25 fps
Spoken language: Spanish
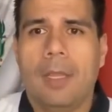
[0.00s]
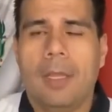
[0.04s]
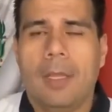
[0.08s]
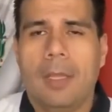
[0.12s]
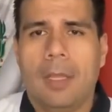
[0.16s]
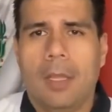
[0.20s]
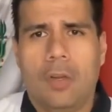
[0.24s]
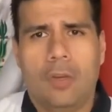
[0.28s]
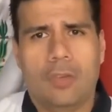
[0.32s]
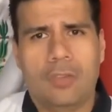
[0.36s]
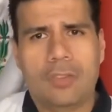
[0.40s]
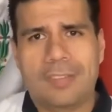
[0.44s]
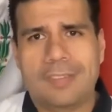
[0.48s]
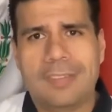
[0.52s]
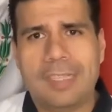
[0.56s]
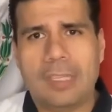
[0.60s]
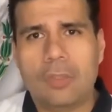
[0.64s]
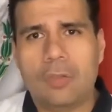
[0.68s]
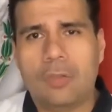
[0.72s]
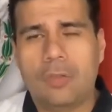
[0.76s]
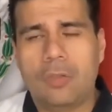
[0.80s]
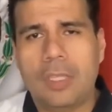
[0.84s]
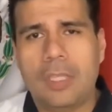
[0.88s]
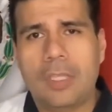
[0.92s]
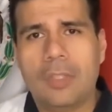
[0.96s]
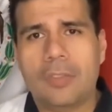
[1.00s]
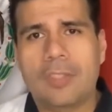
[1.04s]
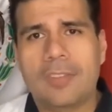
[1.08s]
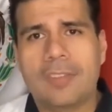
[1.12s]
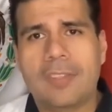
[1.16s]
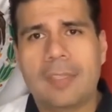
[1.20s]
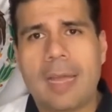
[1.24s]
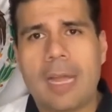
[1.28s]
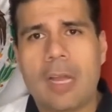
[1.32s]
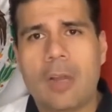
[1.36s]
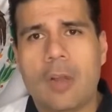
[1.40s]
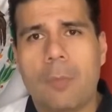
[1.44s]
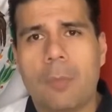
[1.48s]
Los Estados Unidos
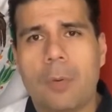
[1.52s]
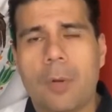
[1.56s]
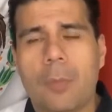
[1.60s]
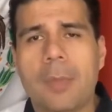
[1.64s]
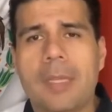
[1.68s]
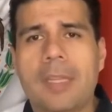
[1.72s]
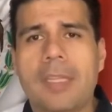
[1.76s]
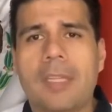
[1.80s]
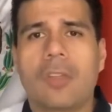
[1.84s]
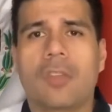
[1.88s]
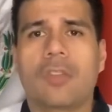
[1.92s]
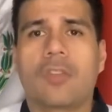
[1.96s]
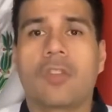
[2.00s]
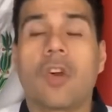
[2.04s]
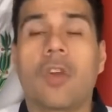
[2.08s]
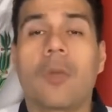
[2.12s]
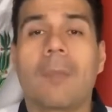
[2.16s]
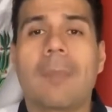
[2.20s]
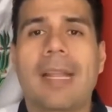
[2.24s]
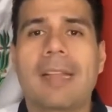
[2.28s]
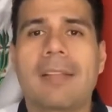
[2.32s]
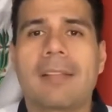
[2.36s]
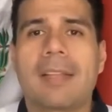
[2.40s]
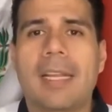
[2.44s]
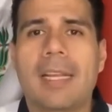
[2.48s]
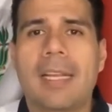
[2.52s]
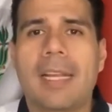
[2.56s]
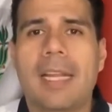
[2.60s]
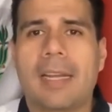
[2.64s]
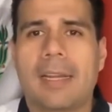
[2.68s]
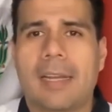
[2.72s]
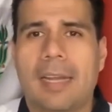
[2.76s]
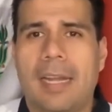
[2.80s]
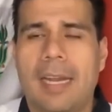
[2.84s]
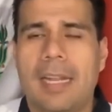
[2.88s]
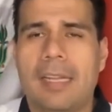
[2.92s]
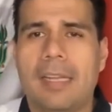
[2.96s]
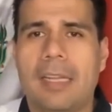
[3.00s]
estaban comprometidos con
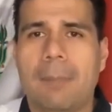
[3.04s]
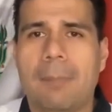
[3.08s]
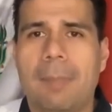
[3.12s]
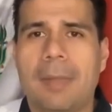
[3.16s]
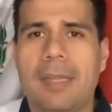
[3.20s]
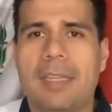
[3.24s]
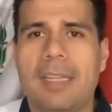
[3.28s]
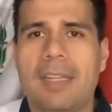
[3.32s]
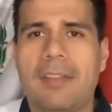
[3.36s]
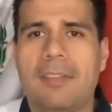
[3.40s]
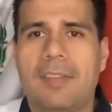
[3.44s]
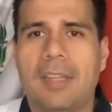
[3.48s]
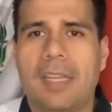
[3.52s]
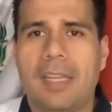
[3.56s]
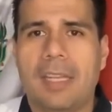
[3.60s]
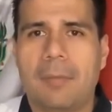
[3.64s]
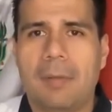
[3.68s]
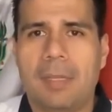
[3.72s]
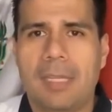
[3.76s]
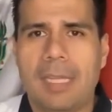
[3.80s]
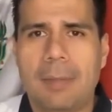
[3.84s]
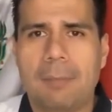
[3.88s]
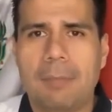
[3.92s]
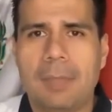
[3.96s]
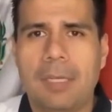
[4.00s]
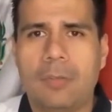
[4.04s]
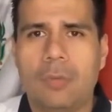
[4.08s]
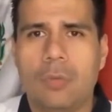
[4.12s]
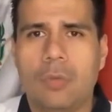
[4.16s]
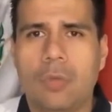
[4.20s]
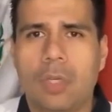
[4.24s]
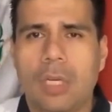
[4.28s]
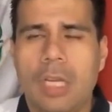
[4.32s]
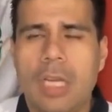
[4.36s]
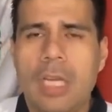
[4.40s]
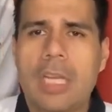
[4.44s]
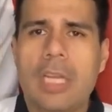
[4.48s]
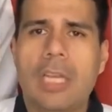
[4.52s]
mantener la independencia de Vietnam del
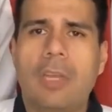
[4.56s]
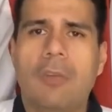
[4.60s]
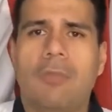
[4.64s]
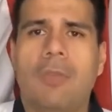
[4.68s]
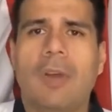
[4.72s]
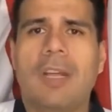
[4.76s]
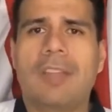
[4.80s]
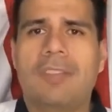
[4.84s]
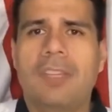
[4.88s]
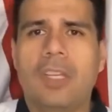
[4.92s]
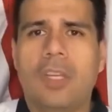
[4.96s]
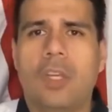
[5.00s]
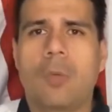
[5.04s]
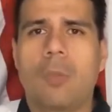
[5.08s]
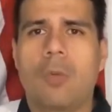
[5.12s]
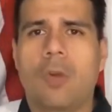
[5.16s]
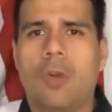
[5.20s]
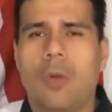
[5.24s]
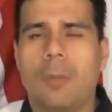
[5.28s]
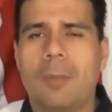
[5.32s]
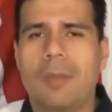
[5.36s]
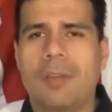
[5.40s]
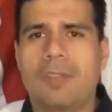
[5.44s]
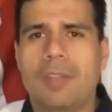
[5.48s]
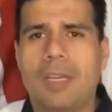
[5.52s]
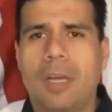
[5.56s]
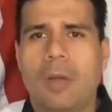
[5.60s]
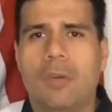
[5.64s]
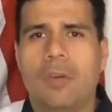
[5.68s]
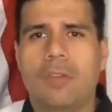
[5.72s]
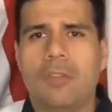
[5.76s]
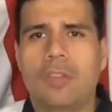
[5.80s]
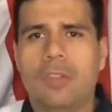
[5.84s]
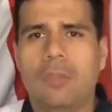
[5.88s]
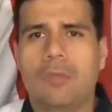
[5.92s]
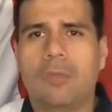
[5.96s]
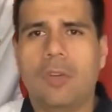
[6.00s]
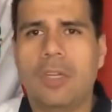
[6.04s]
Sur y fue así como comenzaron
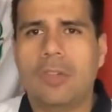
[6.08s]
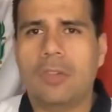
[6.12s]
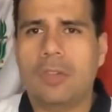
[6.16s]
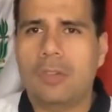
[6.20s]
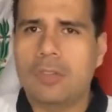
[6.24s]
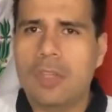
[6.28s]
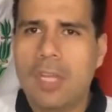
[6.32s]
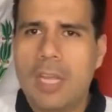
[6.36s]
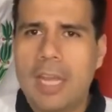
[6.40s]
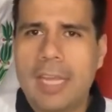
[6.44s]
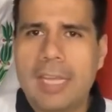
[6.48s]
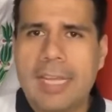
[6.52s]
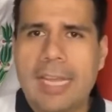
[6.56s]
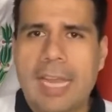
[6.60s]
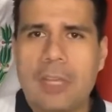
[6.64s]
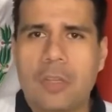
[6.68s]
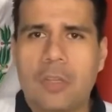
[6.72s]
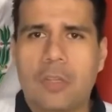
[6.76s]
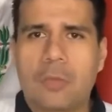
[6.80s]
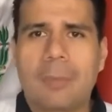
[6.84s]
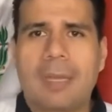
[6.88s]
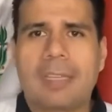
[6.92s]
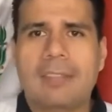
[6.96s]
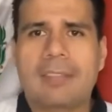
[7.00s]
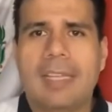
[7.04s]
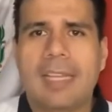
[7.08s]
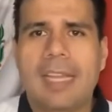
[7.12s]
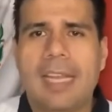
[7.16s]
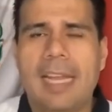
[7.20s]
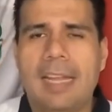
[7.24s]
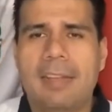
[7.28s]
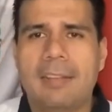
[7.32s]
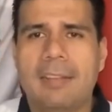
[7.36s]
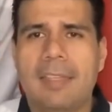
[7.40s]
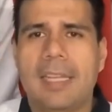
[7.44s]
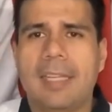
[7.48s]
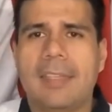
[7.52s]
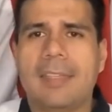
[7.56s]
los esfuerzos que años más
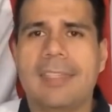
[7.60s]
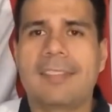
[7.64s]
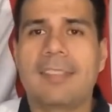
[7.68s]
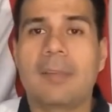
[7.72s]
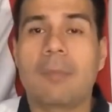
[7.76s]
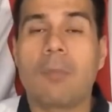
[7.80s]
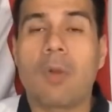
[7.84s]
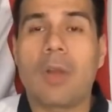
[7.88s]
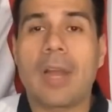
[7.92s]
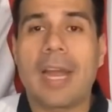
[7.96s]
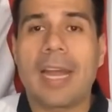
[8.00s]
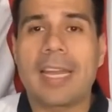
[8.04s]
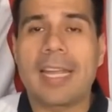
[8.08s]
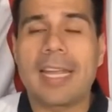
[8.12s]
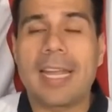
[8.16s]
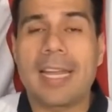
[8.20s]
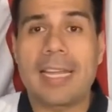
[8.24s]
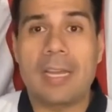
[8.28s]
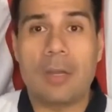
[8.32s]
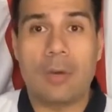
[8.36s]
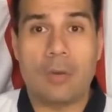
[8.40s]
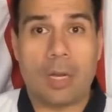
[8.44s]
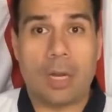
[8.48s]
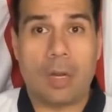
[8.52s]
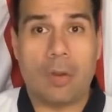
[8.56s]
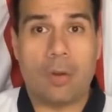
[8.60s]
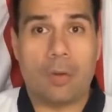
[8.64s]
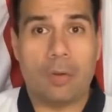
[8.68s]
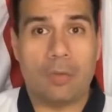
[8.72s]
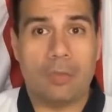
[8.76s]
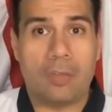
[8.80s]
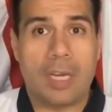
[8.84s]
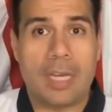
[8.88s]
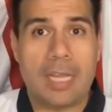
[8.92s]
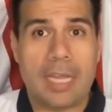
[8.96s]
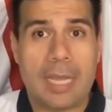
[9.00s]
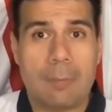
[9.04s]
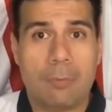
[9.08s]
adelante desembocarían en lo que
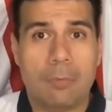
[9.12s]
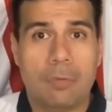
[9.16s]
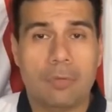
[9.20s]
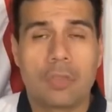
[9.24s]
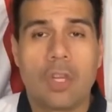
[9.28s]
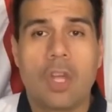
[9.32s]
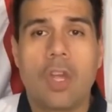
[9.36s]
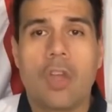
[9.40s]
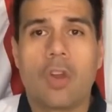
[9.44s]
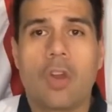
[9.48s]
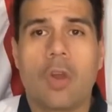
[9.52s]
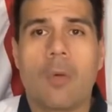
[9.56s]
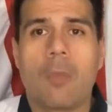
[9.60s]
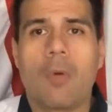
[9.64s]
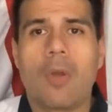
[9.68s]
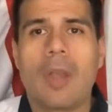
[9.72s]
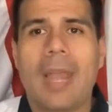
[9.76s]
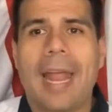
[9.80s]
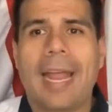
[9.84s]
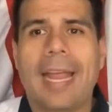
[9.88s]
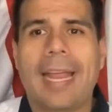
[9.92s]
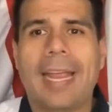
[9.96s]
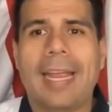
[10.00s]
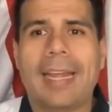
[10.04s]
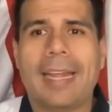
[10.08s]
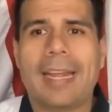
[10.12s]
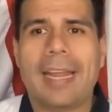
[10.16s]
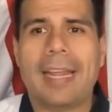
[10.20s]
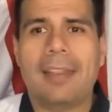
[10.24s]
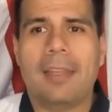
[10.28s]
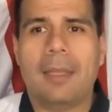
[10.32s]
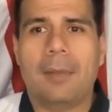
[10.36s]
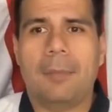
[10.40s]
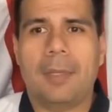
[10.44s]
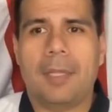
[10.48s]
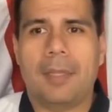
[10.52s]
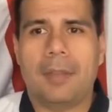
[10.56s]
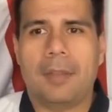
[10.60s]
conoceríamos como la Guerra
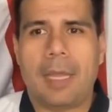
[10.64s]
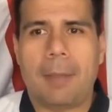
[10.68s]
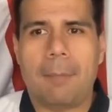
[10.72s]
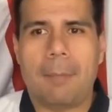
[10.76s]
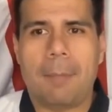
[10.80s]
de Vietnam.